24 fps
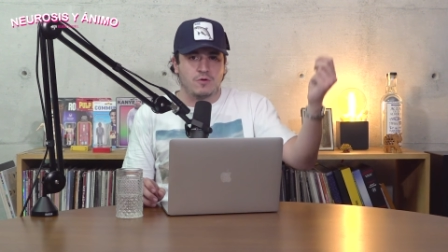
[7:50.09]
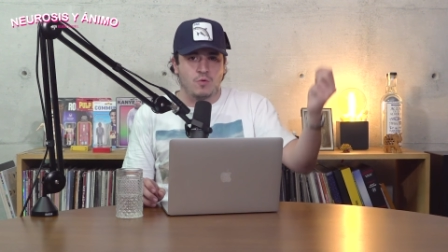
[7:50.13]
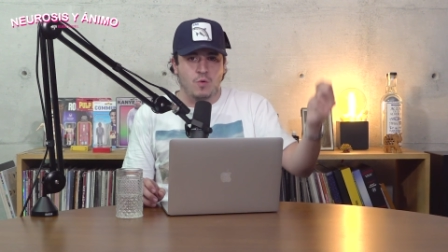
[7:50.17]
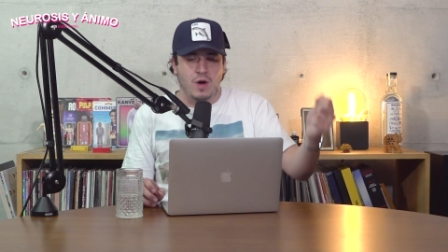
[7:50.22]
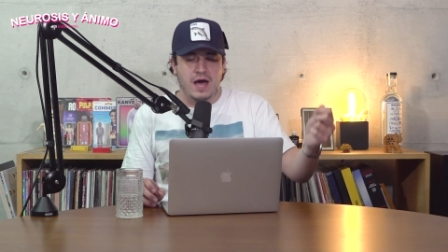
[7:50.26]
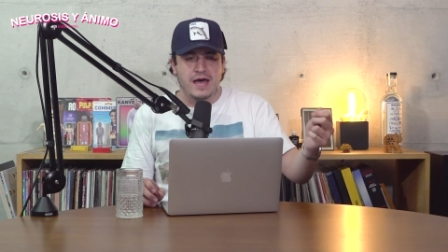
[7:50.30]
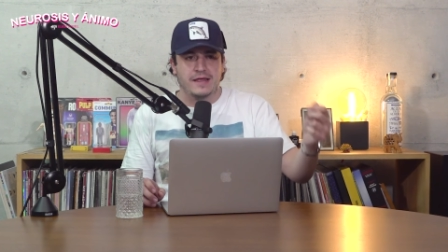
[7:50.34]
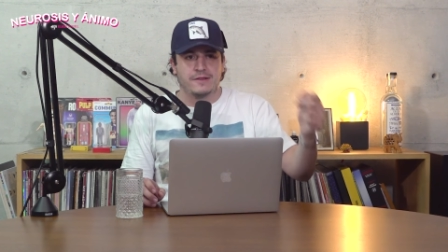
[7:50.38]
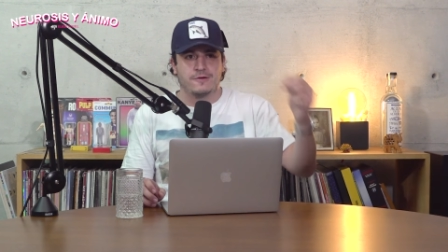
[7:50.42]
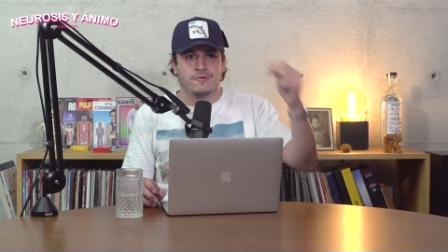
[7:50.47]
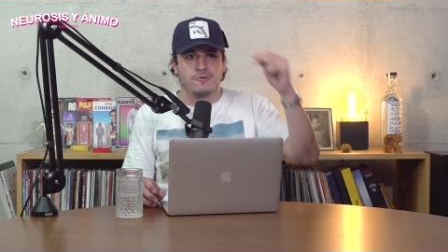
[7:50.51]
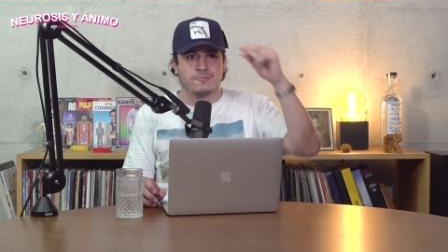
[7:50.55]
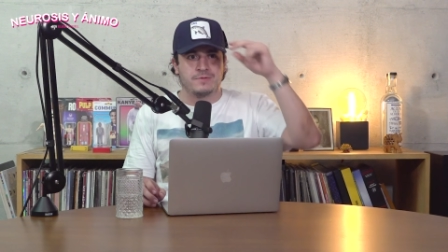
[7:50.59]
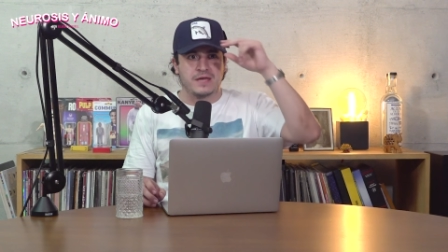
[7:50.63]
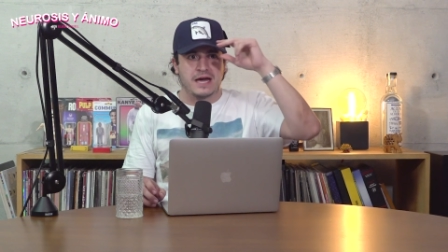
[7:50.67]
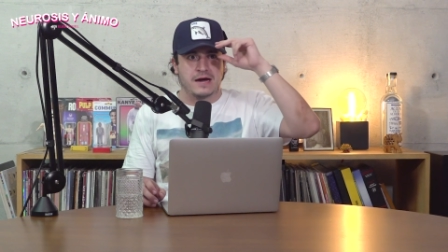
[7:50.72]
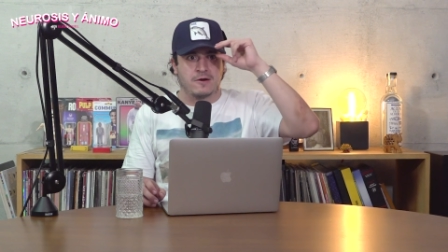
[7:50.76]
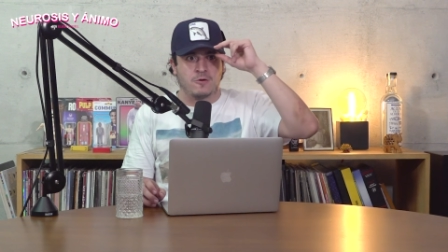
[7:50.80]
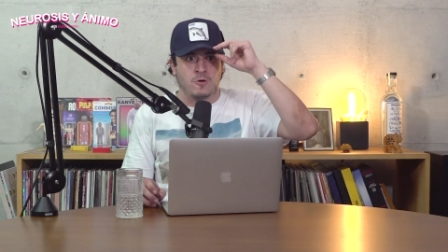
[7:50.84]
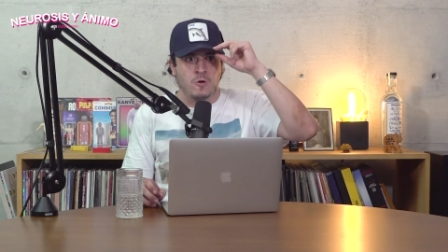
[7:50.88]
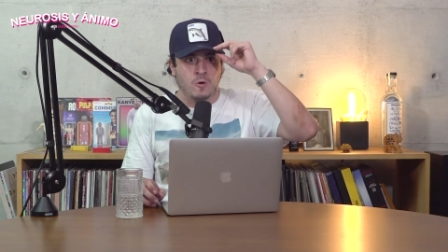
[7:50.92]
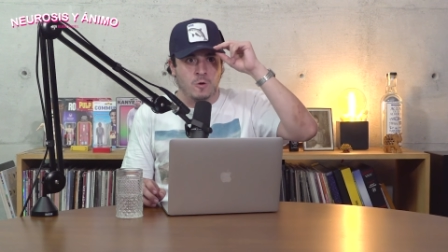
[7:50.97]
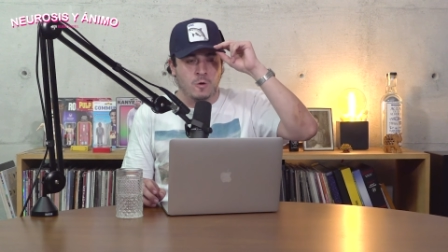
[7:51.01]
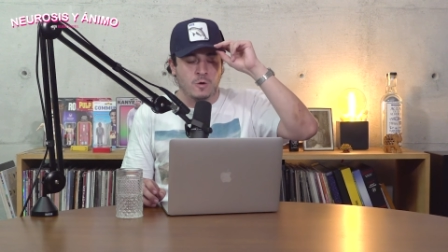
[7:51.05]
cuadro
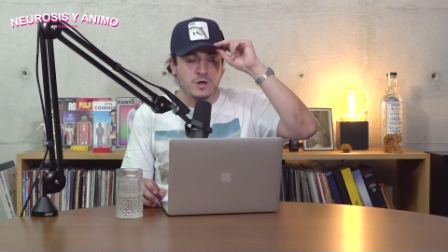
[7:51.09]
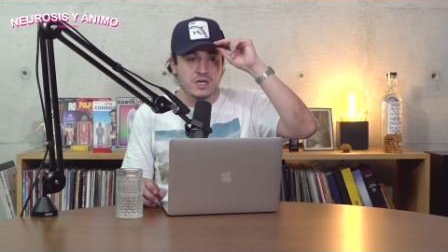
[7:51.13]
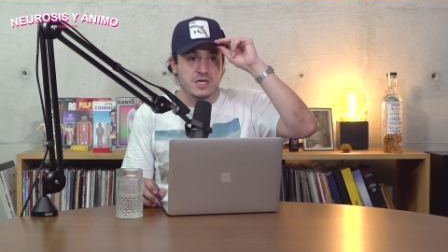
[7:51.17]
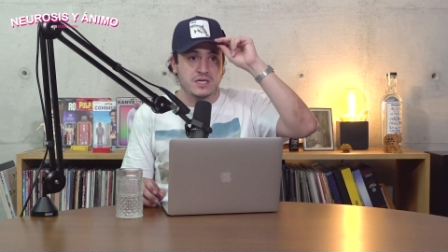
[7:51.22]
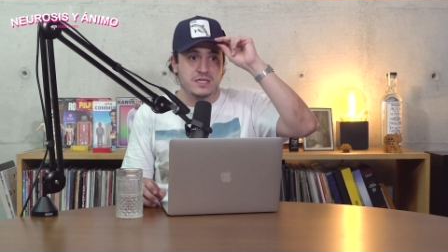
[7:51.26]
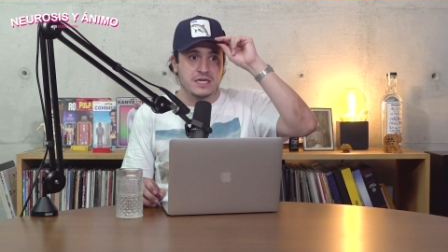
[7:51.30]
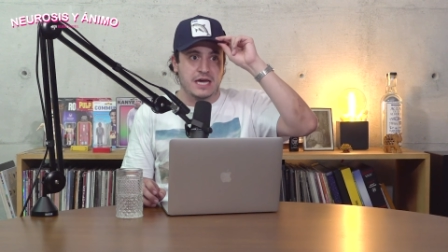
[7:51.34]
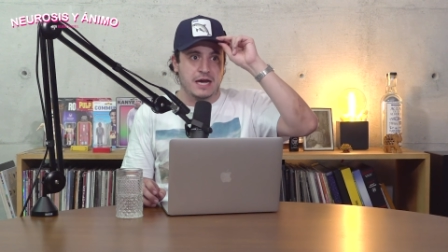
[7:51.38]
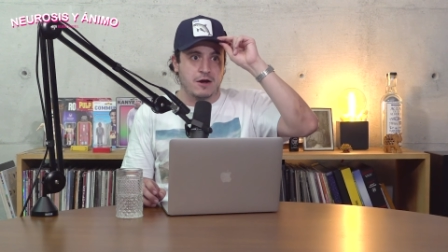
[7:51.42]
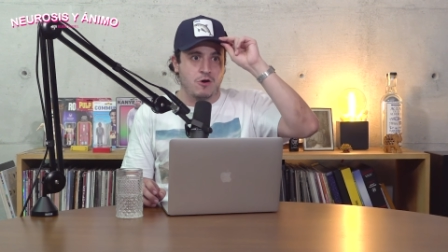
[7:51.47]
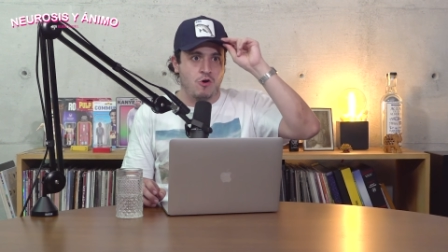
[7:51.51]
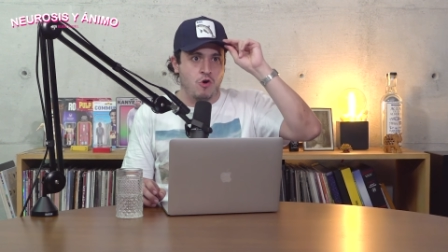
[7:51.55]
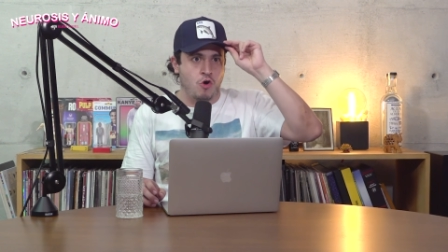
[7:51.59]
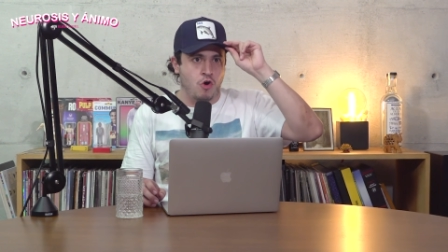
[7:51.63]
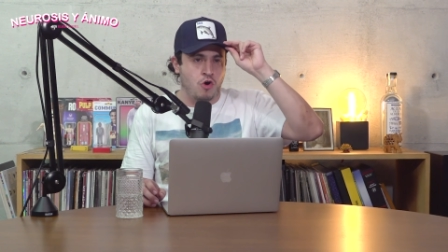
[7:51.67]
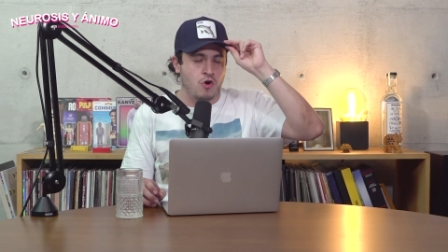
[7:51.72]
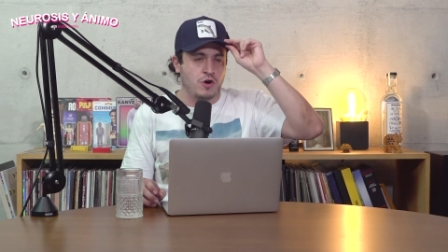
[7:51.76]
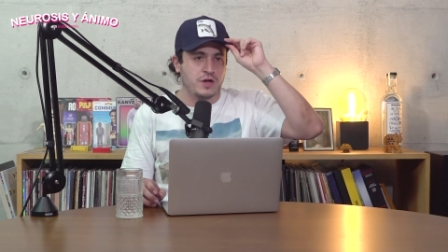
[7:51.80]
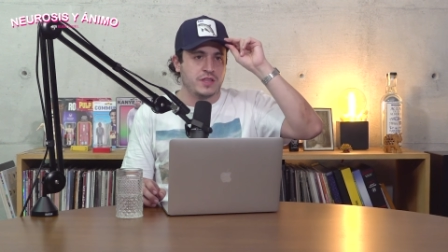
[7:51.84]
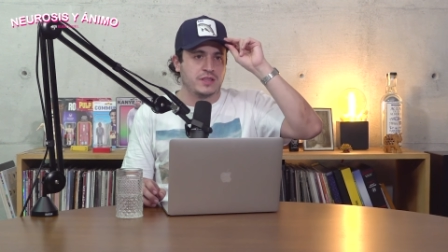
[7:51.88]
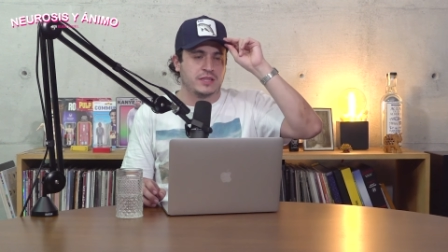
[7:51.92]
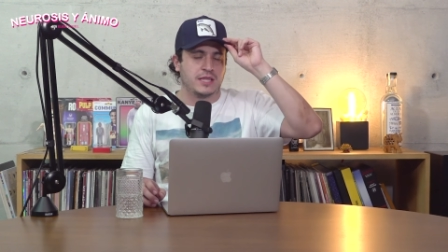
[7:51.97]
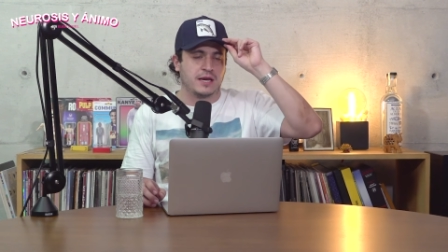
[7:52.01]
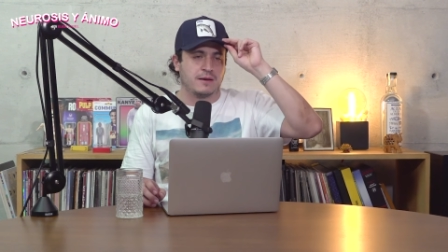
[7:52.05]
viajó y
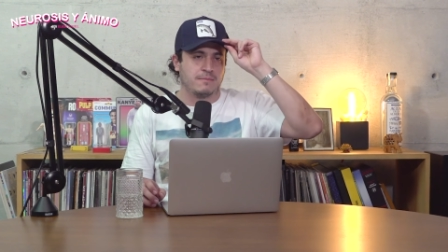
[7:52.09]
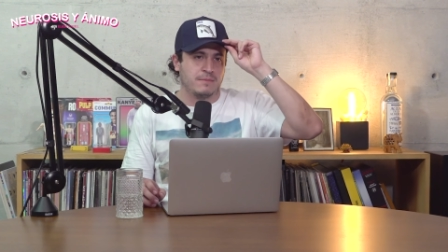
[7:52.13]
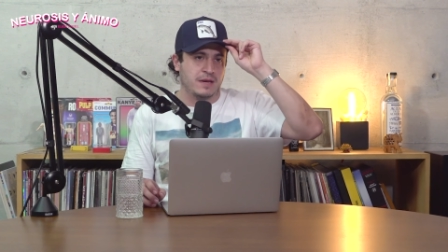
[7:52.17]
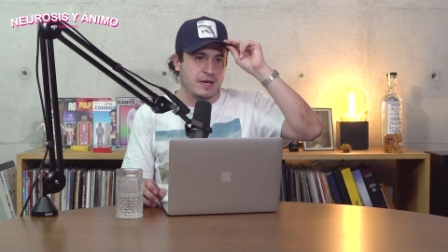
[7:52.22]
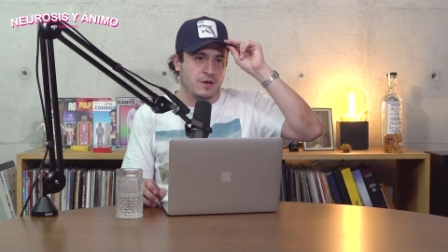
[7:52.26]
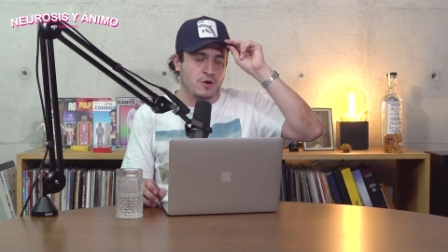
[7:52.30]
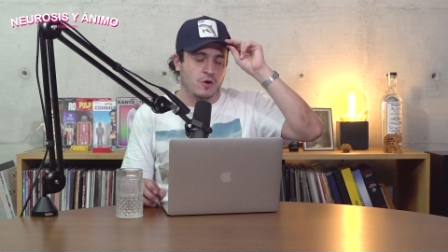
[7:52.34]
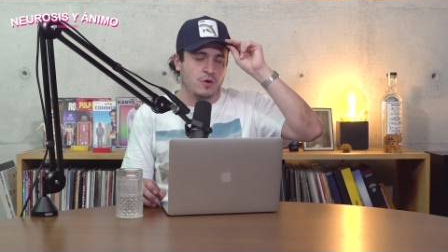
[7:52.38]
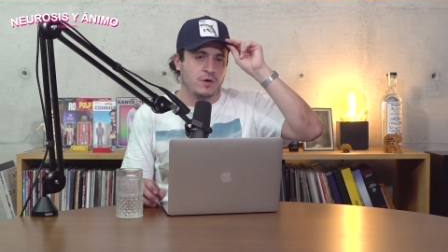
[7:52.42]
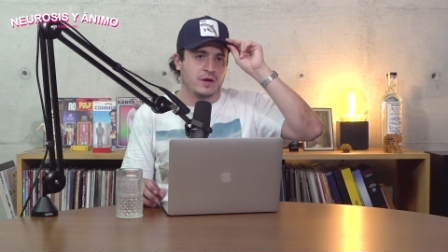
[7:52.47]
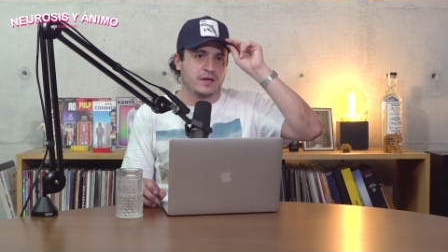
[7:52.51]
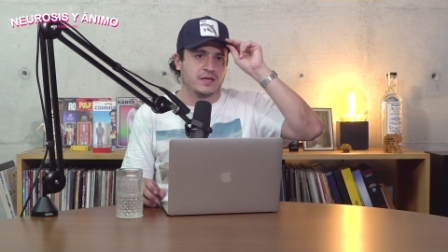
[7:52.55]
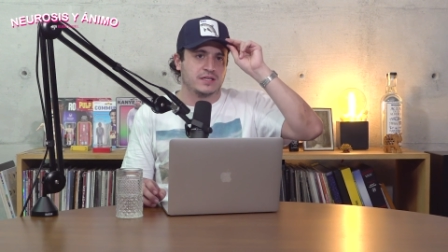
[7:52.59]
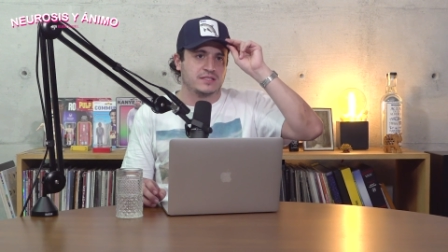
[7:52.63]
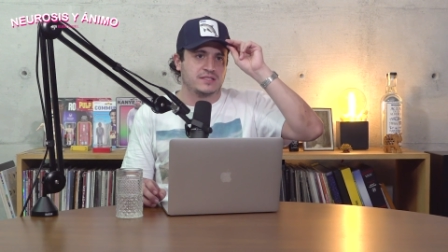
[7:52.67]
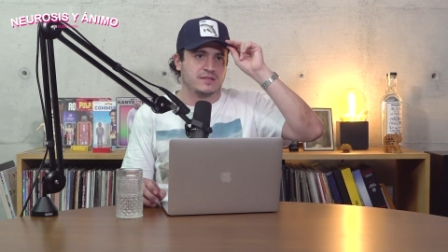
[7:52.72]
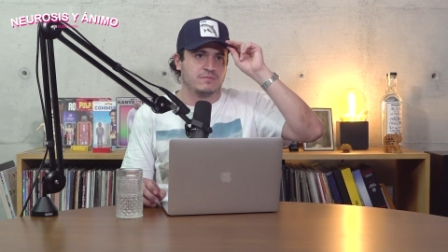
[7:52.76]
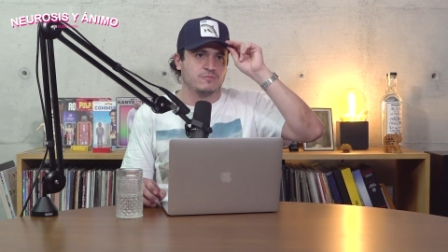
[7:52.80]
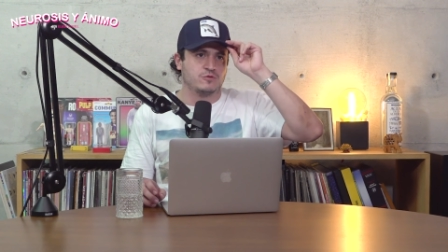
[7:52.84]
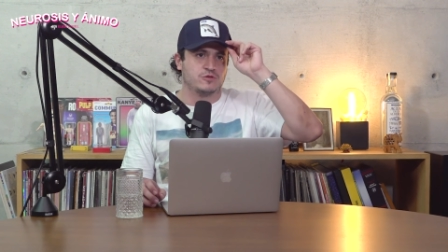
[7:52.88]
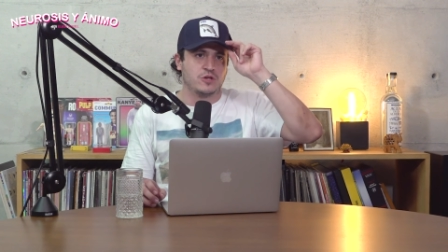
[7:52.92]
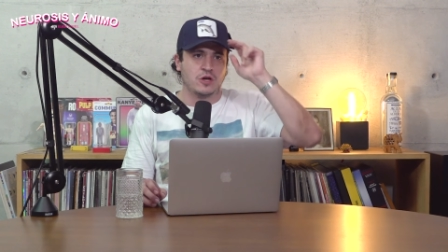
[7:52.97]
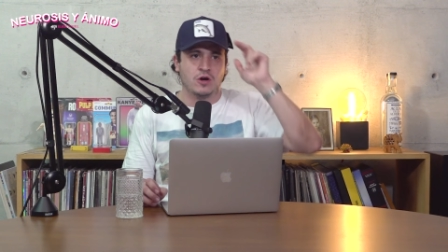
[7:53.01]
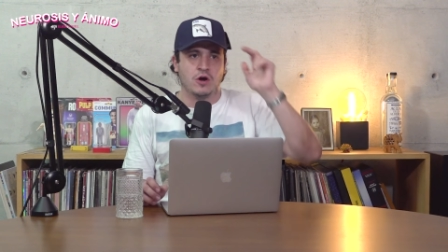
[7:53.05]
llegó y terminó en
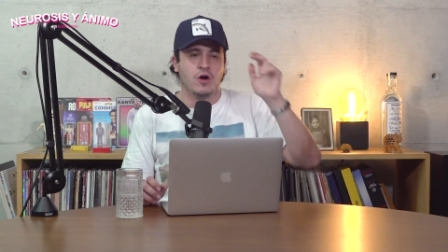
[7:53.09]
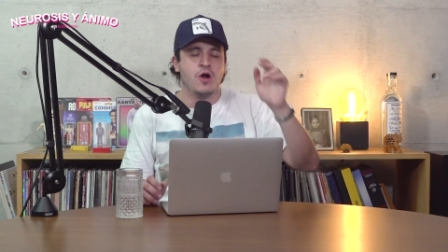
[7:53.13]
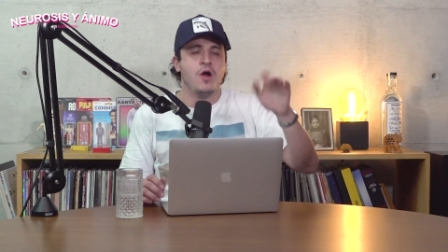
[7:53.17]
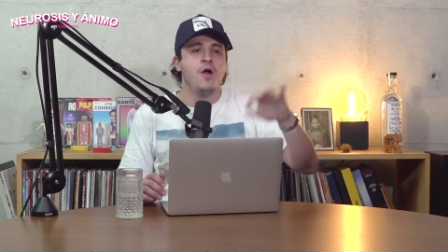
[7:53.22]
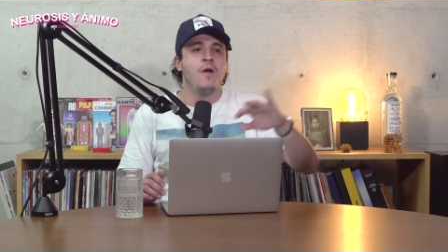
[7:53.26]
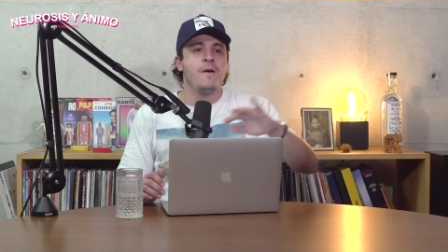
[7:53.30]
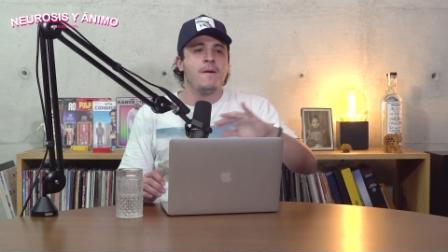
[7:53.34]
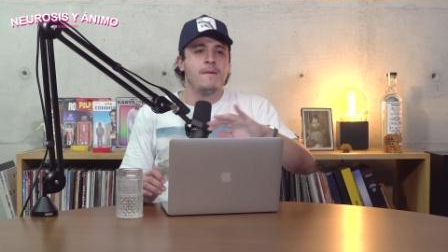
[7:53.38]
ese museo.